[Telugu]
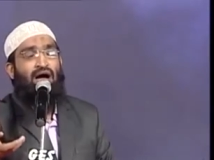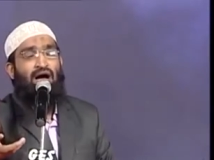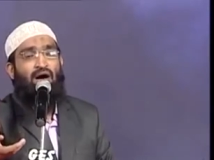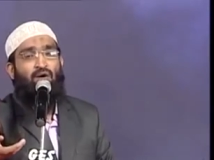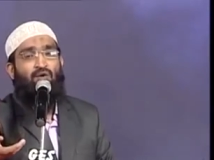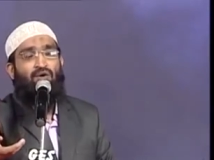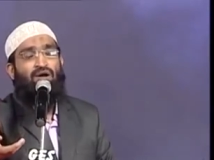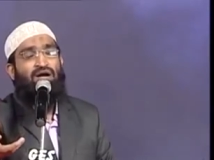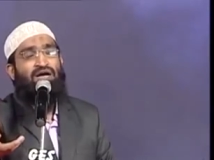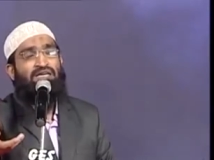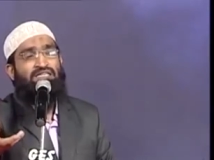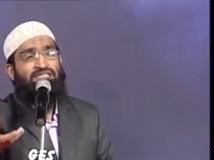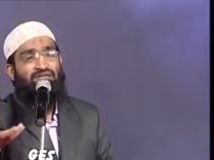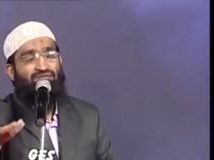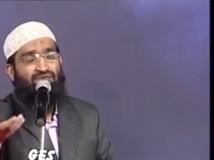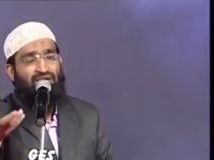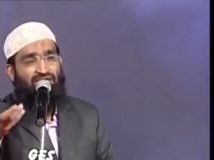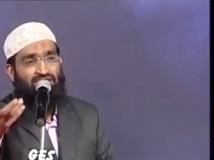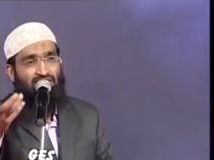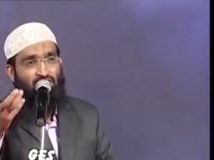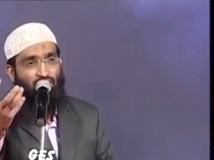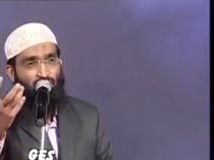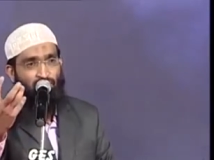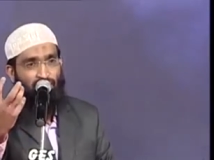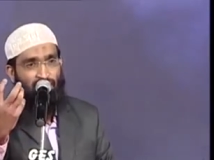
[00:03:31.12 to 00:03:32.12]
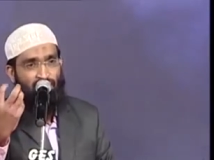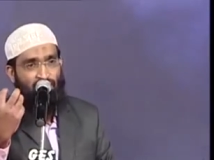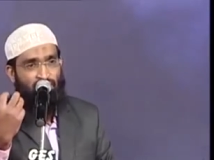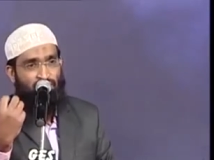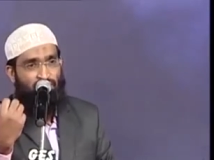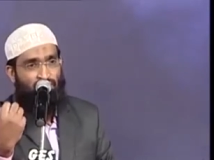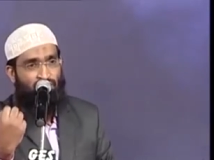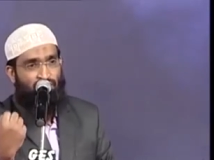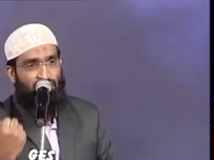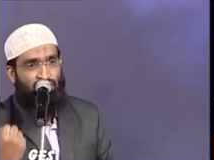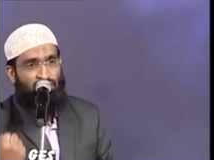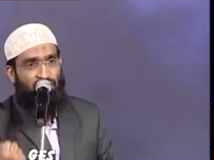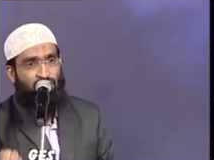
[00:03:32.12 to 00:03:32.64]
ఆ అవకాశవాదాన్ని
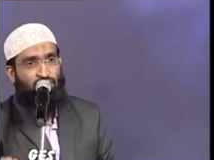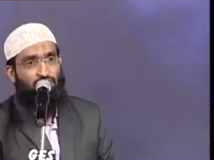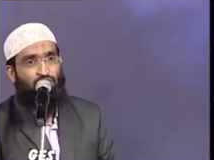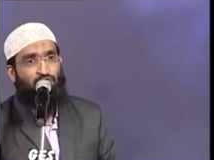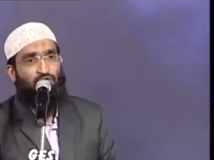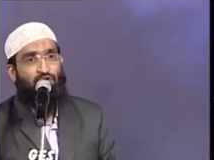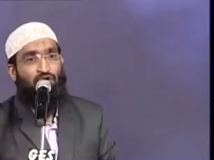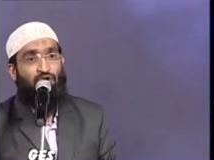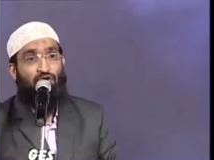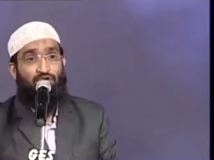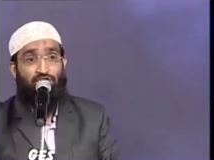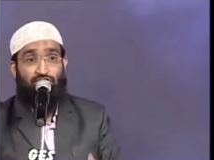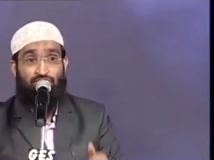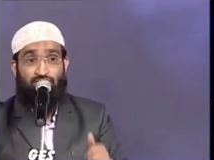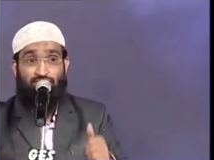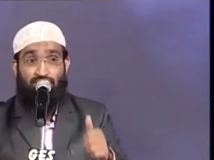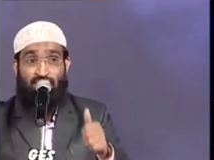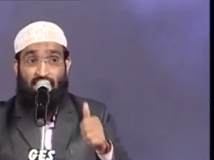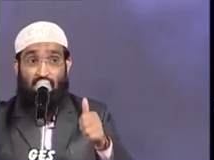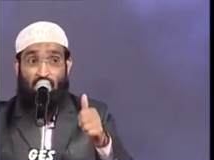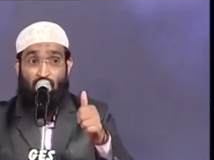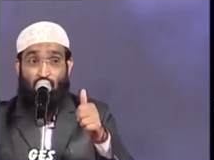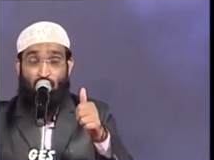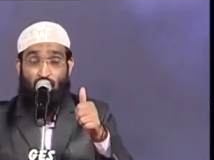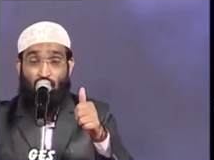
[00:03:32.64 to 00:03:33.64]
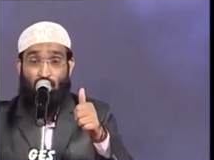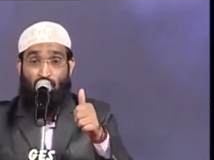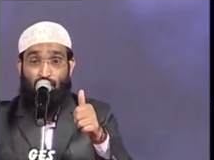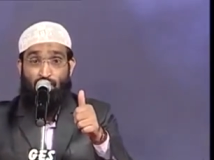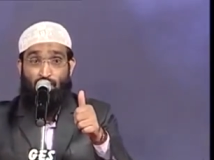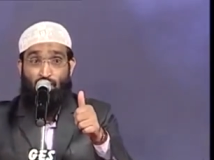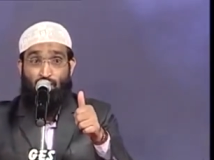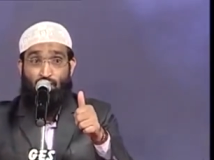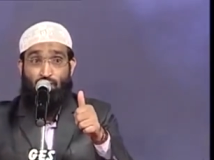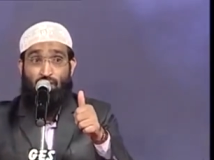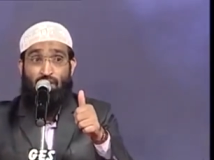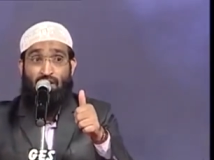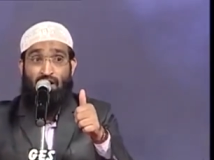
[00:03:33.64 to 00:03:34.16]
ఉపయోగించుకొని తీసుకున్నాడు
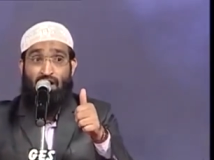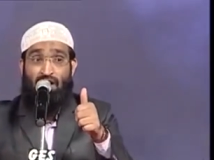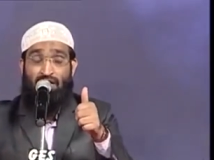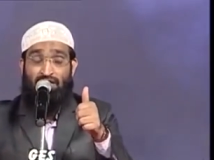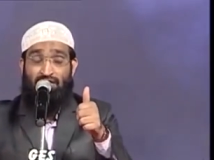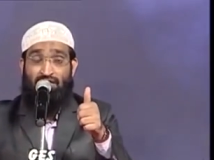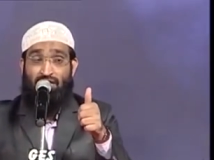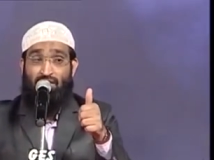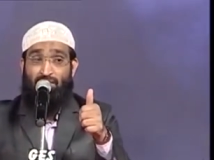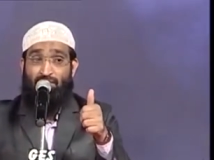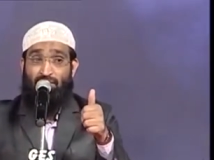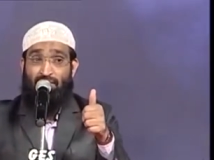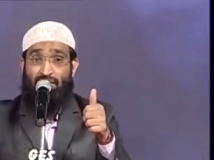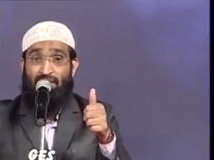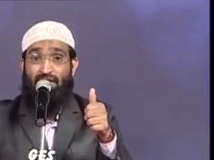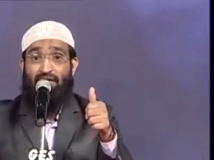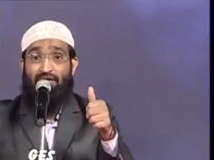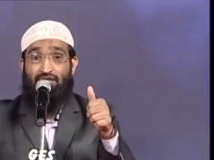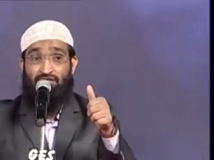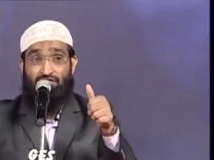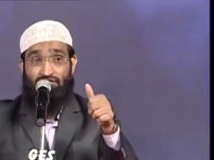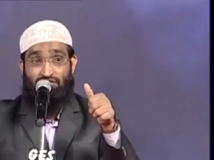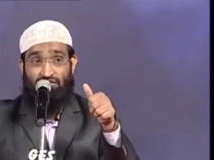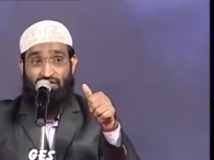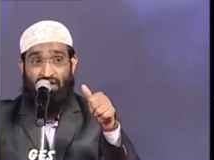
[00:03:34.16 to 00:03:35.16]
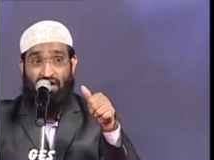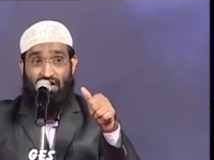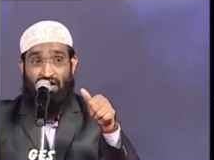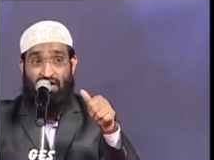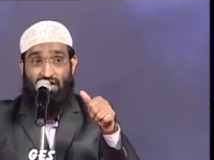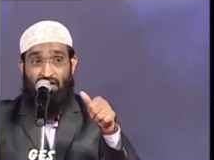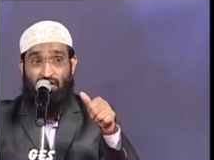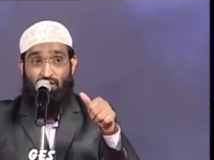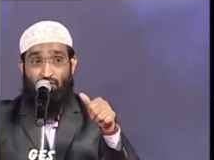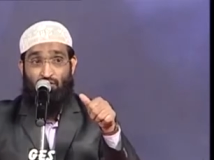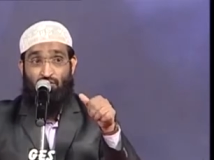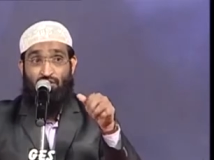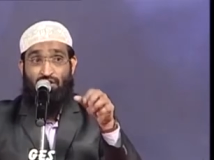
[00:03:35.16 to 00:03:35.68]
యాకోబు అతని పేరే
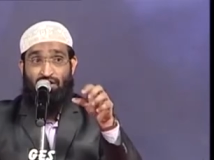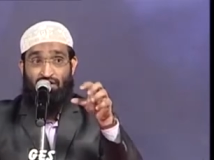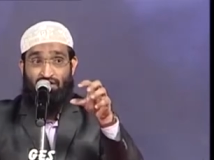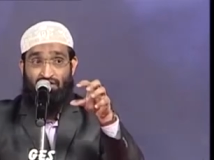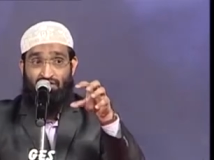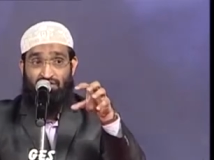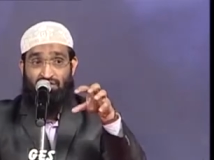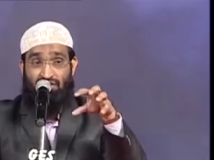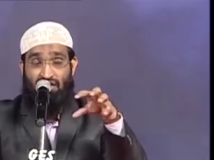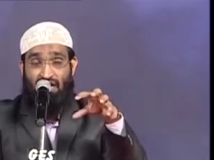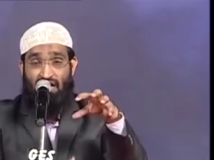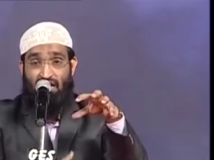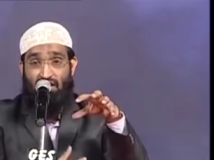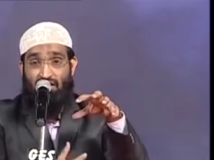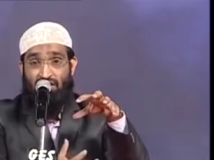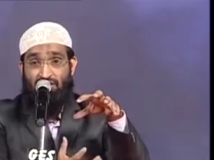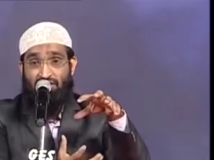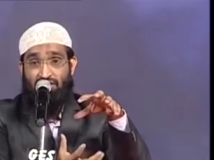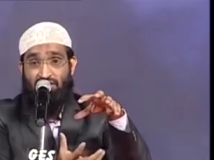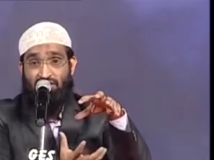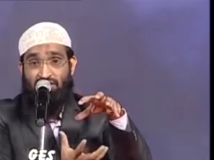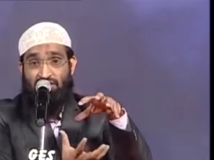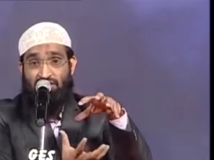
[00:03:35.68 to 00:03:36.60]
ఇజ్రాయేలు ఇజ్రాయేల్కి